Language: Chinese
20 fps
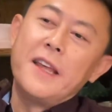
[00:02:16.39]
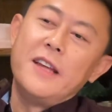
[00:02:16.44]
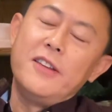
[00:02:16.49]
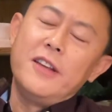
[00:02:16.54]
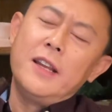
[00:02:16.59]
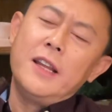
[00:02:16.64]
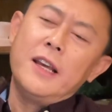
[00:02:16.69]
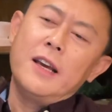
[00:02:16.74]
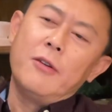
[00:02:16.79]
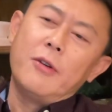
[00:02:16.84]

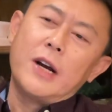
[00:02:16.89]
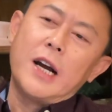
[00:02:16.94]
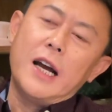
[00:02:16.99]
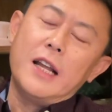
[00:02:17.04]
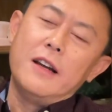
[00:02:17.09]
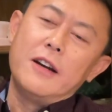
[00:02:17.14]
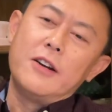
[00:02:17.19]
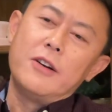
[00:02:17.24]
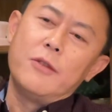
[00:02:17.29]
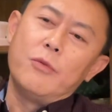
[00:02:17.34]
今天我看
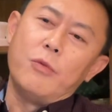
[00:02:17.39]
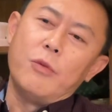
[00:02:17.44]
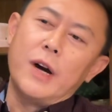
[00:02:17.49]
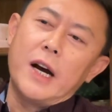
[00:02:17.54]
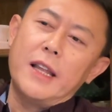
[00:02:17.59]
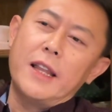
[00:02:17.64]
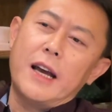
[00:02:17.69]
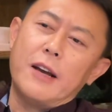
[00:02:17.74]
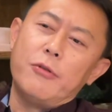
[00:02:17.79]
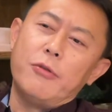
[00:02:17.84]
见是武
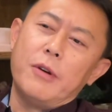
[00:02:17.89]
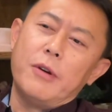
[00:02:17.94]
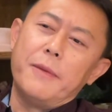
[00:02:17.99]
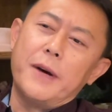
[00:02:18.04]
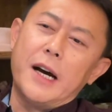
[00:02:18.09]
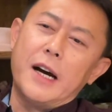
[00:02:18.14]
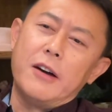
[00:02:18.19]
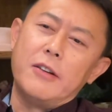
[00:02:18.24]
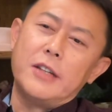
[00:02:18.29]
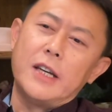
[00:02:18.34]
汉大学
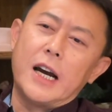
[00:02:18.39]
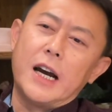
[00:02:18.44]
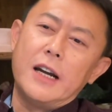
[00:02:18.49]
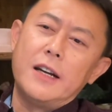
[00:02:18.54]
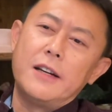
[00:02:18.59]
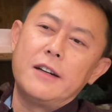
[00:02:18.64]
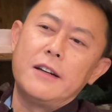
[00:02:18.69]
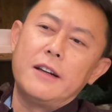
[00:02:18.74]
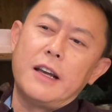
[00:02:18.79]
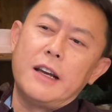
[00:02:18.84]
吧，好像
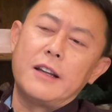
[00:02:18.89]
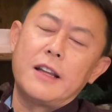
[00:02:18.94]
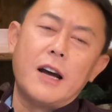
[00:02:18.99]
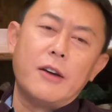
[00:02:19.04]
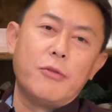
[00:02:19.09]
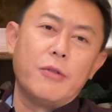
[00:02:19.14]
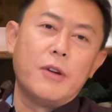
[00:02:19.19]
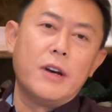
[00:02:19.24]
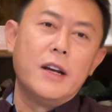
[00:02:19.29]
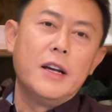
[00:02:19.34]
还是哪个大
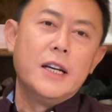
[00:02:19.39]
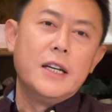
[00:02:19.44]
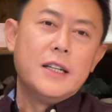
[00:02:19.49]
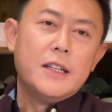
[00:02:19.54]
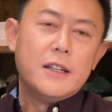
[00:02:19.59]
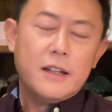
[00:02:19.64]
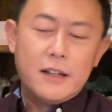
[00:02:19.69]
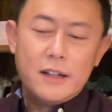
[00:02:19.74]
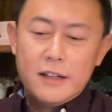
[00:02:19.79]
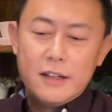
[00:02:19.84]
学，
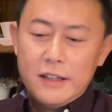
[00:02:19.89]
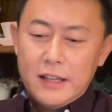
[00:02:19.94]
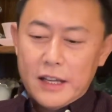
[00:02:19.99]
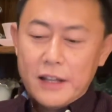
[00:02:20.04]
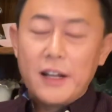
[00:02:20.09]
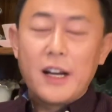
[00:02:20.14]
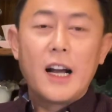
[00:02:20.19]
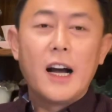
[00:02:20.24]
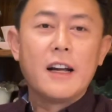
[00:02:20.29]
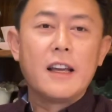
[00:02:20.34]
呃，也
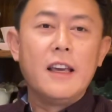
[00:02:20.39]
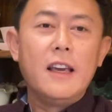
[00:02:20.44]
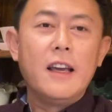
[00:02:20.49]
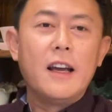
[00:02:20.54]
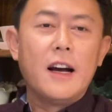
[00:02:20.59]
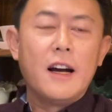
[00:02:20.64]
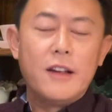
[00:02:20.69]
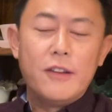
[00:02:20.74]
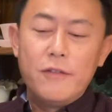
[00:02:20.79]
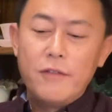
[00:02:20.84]
在抗议
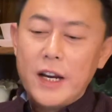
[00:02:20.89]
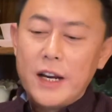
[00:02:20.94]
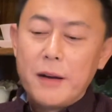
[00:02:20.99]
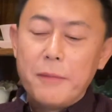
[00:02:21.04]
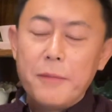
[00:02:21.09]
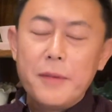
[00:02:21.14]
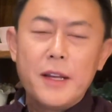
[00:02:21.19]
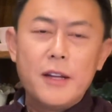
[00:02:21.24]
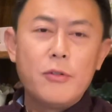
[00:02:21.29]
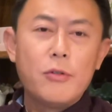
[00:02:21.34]
啊？为什
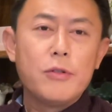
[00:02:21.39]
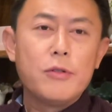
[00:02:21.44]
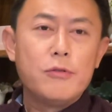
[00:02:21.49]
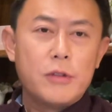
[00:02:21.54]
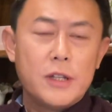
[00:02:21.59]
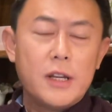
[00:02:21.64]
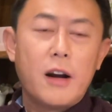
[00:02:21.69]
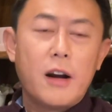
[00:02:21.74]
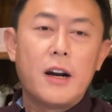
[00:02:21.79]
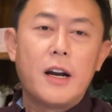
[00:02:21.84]
么呢？就是
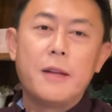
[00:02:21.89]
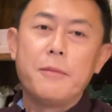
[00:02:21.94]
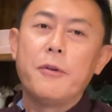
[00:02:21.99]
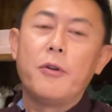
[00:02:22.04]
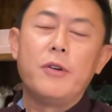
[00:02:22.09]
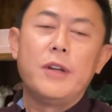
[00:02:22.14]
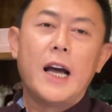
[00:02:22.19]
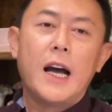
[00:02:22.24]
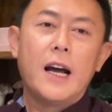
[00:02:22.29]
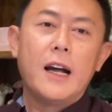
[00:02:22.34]
学校让他们
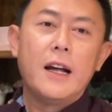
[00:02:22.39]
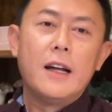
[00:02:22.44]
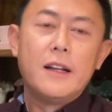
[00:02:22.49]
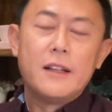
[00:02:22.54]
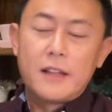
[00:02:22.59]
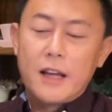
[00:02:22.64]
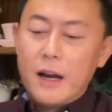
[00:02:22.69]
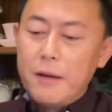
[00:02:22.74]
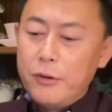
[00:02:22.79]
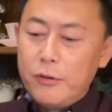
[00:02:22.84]
回家，
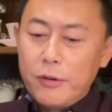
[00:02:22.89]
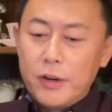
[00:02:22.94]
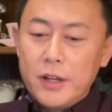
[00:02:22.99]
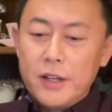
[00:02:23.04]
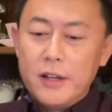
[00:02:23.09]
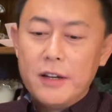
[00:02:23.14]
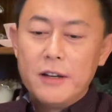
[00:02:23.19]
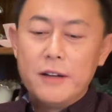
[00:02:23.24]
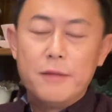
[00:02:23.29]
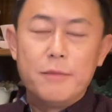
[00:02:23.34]
他们觉
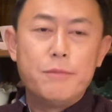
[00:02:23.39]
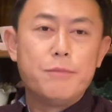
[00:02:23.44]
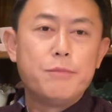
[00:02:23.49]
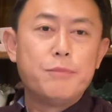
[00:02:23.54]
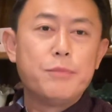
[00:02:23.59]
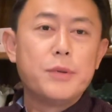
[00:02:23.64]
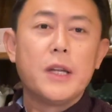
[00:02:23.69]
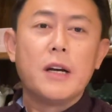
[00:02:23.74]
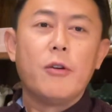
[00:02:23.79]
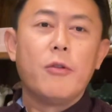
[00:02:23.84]
得
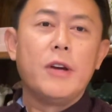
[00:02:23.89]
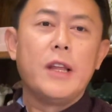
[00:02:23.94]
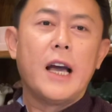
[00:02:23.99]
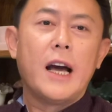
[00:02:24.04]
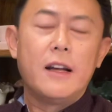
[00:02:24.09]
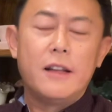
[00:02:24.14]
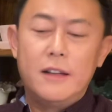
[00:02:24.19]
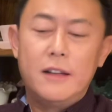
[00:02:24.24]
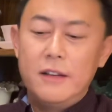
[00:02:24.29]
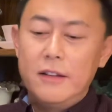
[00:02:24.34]
不能回
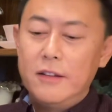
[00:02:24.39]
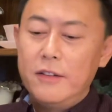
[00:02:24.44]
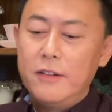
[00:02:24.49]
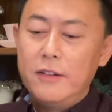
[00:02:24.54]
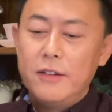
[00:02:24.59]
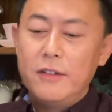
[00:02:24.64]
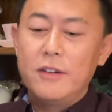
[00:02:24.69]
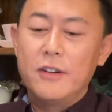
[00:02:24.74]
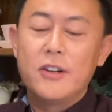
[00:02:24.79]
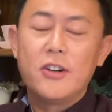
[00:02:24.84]
家，
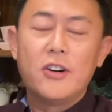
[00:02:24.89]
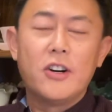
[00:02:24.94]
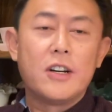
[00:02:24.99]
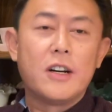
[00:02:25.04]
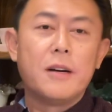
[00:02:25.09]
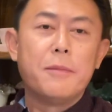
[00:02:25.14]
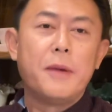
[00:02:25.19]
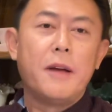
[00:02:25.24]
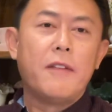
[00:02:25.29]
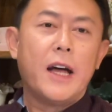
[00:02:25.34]
这这课
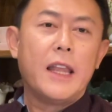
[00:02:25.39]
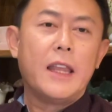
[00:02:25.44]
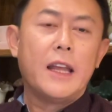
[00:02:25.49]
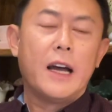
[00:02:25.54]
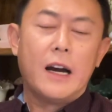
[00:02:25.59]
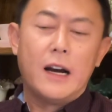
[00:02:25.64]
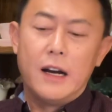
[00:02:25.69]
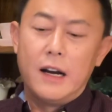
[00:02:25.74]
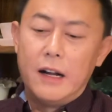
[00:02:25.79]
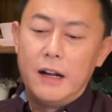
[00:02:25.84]
程没完呢
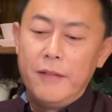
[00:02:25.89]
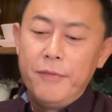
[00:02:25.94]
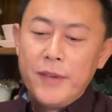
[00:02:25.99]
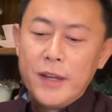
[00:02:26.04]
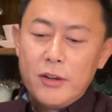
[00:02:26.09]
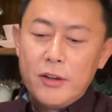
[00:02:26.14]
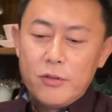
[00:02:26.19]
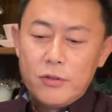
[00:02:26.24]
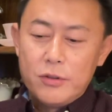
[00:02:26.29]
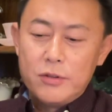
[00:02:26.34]
啊！
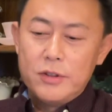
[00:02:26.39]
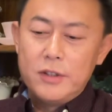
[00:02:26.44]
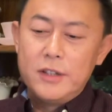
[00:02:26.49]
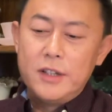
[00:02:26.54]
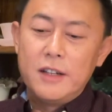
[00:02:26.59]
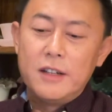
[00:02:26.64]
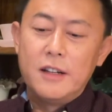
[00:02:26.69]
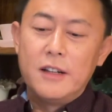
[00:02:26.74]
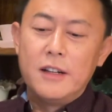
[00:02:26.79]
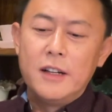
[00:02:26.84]
就是说
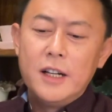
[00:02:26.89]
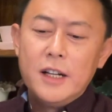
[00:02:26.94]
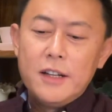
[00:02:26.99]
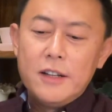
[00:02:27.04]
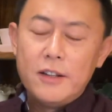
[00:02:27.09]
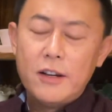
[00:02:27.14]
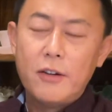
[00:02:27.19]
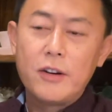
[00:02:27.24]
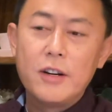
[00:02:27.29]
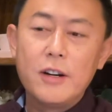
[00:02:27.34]
这个
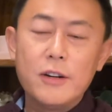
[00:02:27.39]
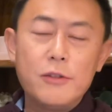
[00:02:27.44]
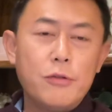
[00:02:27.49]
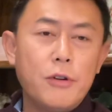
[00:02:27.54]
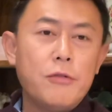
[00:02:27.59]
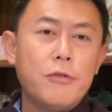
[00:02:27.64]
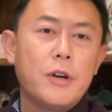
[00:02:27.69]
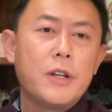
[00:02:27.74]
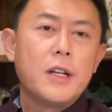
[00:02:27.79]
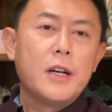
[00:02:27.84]
要科
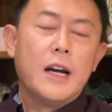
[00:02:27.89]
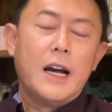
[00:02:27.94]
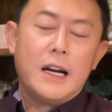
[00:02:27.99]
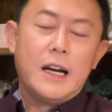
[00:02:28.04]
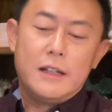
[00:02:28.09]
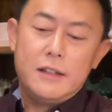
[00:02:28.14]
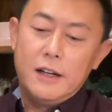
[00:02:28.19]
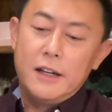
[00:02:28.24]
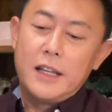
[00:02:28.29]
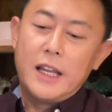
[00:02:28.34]
学决策
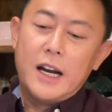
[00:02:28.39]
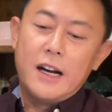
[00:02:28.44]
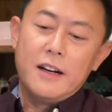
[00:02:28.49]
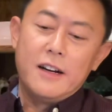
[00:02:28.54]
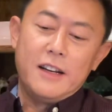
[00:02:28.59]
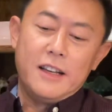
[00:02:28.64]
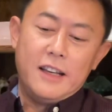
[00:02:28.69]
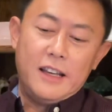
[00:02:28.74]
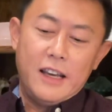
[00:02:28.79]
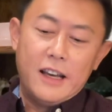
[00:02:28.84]
呀，这个那
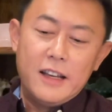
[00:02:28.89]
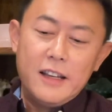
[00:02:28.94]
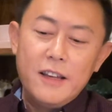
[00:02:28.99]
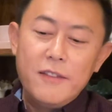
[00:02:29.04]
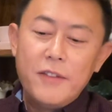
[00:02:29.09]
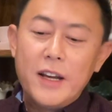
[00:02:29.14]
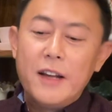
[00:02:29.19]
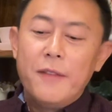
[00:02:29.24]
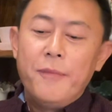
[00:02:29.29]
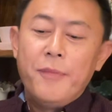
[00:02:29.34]
个也因
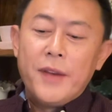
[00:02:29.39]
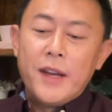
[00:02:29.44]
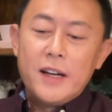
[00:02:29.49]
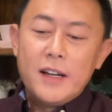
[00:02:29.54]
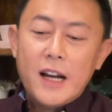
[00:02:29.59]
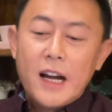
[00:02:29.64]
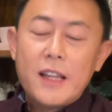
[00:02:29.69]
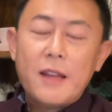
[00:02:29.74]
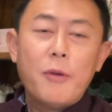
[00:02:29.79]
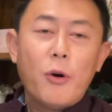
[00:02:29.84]
为
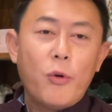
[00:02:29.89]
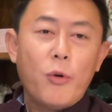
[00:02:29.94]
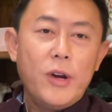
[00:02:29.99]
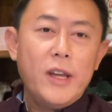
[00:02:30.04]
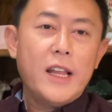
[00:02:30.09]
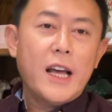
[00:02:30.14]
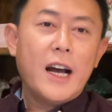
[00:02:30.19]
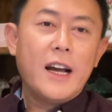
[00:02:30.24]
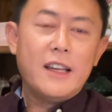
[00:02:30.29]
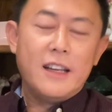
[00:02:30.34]
让他们回
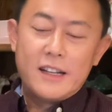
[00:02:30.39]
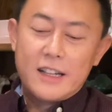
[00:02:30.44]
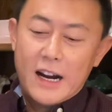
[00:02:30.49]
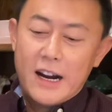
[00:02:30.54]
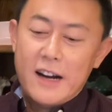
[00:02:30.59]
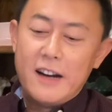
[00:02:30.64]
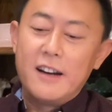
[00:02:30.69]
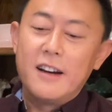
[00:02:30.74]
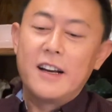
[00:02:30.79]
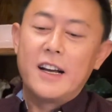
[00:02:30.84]
家也
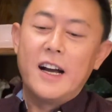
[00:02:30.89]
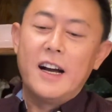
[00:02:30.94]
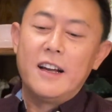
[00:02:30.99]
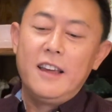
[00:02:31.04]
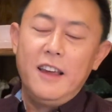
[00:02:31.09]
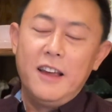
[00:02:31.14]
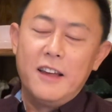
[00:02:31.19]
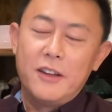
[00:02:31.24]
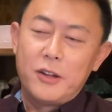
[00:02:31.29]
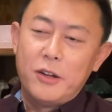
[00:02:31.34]
产生了抗
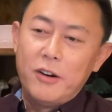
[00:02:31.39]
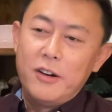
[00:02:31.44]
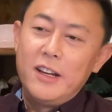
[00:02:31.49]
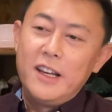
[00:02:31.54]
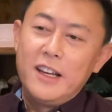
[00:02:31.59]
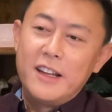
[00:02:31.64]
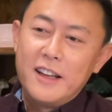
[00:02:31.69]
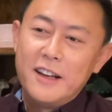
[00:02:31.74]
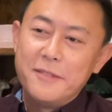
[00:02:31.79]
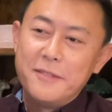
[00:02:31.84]
议。所
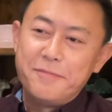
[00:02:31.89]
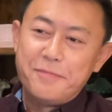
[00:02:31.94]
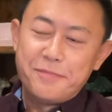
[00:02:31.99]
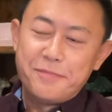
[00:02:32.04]
以呢，